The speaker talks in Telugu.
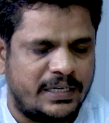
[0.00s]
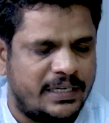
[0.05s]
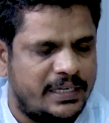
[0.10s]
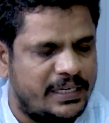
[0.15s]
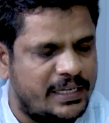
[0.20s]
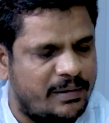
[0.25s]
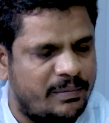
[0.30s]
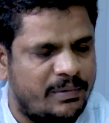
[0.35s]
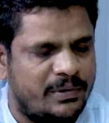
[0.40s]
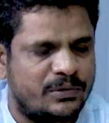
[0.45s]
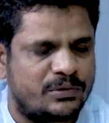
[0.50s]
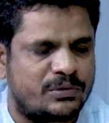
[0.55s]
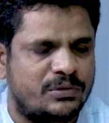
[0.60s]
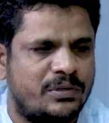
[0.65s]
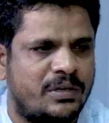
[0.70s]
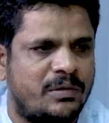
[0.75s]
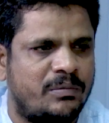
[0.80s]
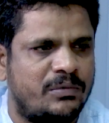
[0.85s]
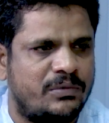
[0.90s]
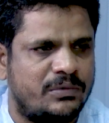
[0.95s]
ఇండియా
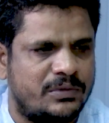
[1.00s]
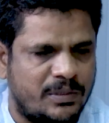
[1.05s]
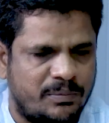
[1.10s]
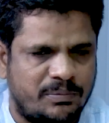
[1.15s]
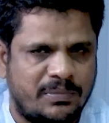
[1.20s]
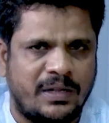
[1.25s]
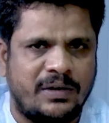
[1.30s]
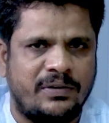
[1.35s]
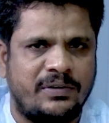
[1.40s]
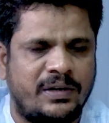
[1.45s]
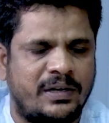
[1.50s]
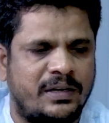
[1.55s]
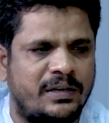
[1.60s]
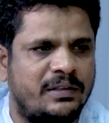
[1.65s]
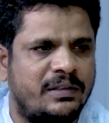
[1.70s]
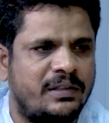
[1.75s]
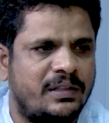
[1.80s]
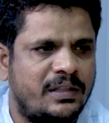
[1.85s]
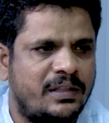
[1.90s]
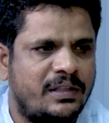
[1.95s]
పిలుస్తున్నాము చెప్తాను వినండి